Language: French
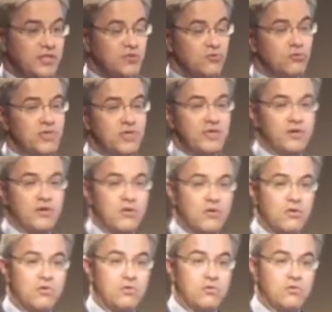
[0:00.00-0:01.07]
nos
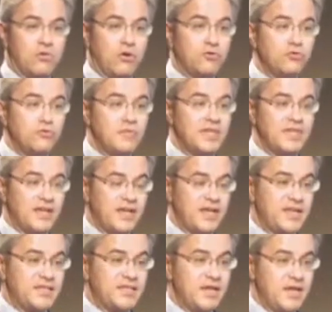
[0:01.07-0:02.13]
clients en
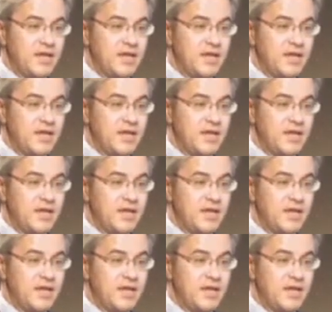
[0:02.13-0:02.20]
2013